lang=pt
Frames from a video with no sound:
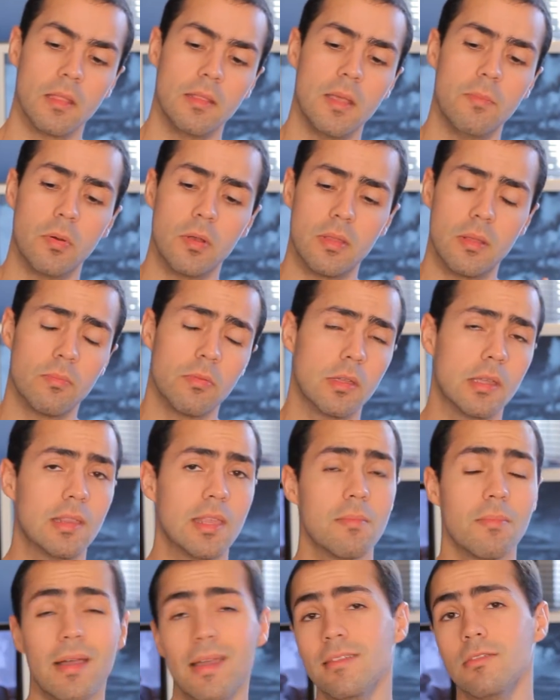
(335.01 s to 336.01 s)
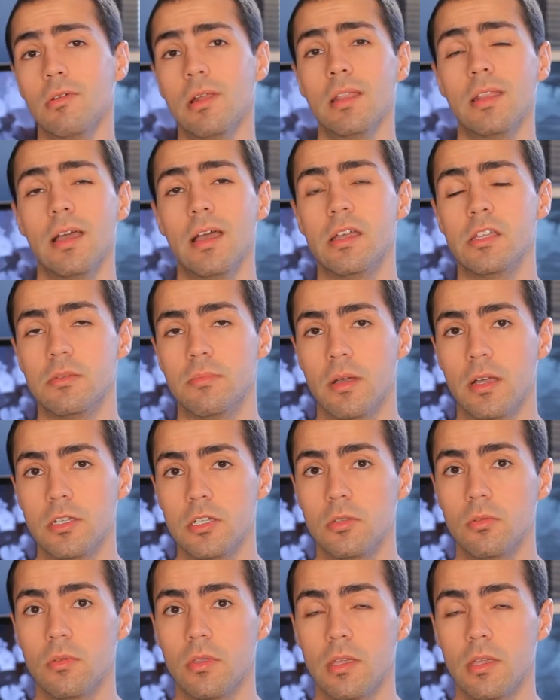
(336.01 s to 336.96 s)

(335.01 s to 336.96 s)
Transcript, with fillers: Né? Por exemplo, isso aqui tem mais qualidade de imagem